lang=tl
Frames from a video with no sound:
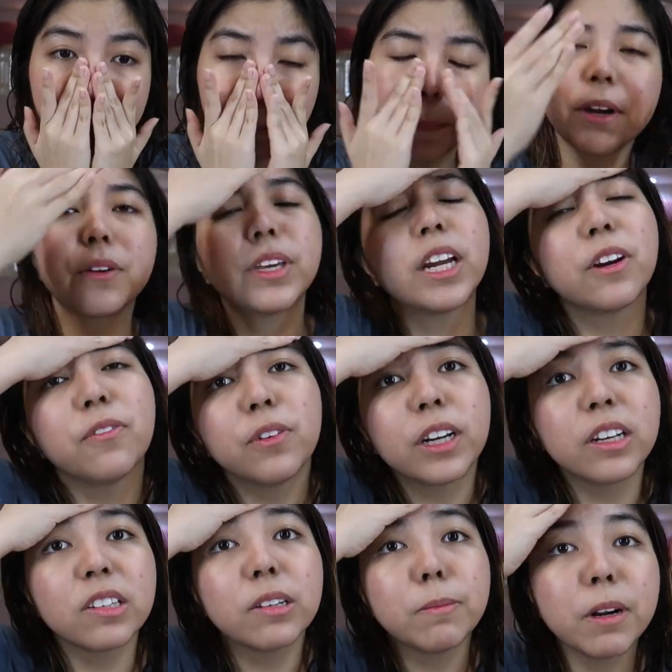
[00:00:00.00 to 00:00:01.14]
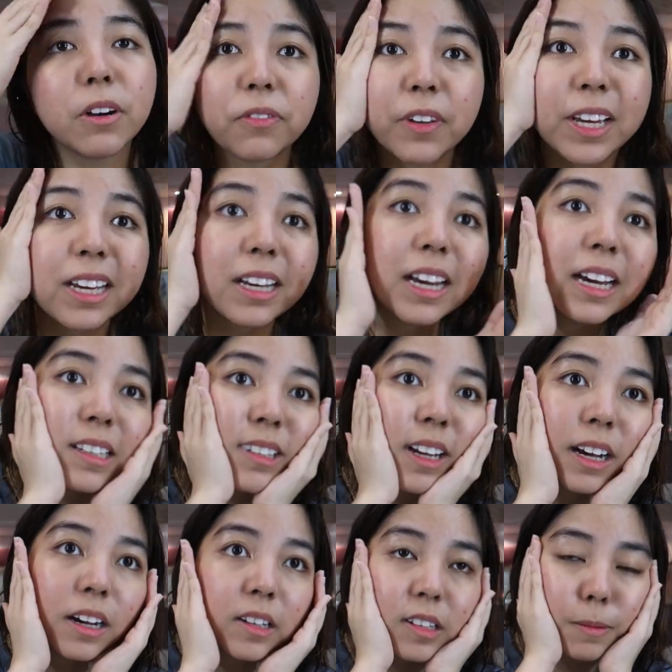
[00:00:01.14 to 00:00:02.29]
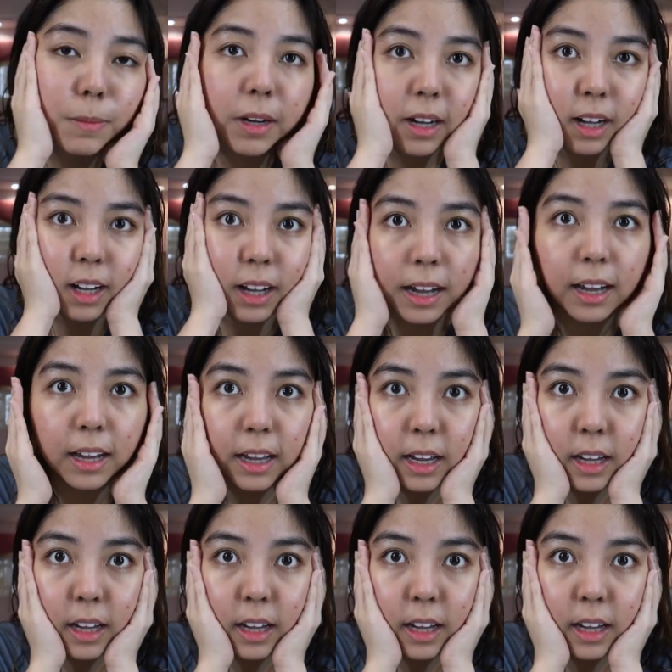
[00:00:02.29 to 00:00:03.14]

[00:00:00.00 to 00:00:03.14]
So, pero careful kayo sa mga fake guys ha, kasi baka